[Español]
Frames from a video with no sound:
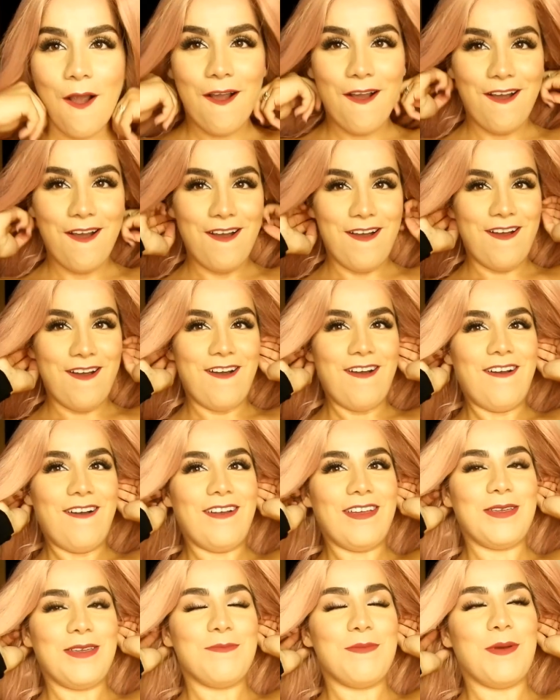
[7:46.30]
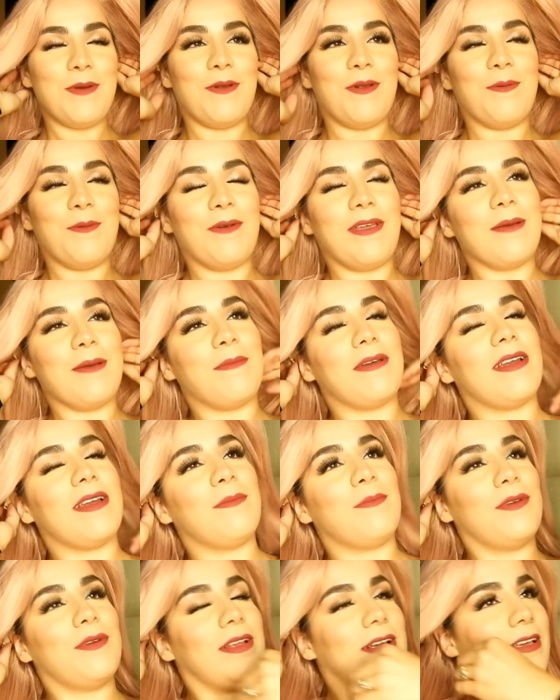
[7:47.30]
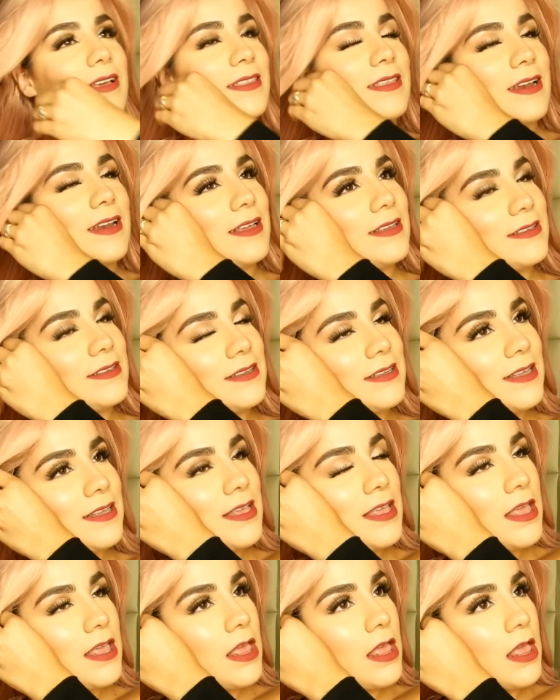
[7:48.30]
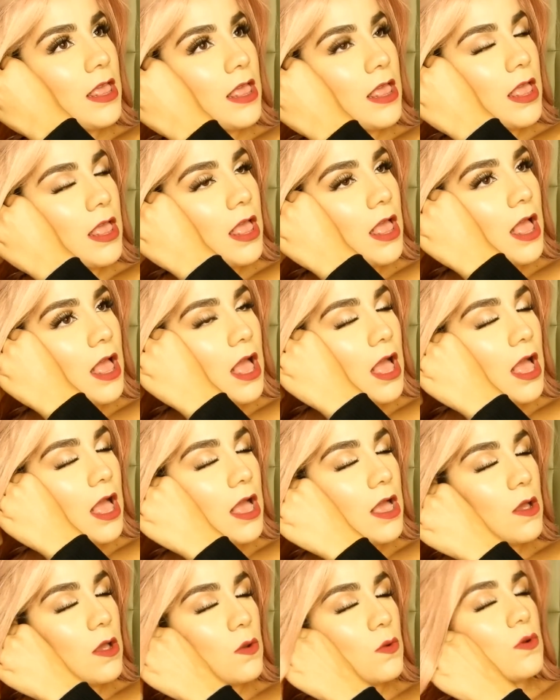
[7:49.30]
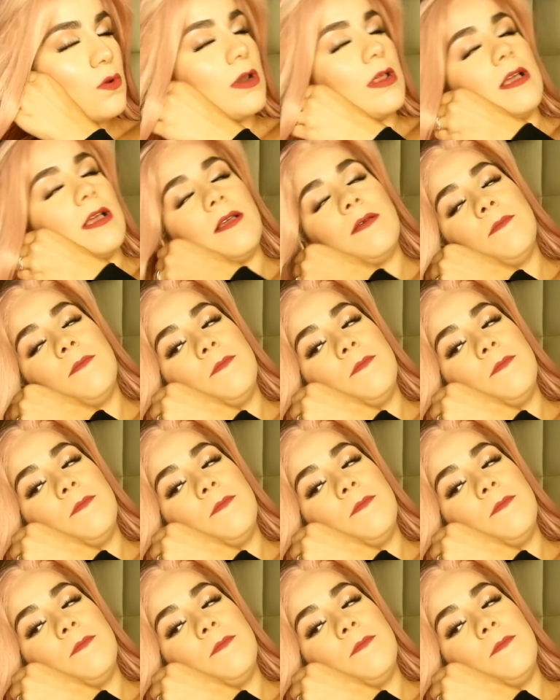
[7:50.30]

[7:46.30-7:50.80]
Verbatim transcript: Ay, no lo voy a mandar por acá atrás. Ahora.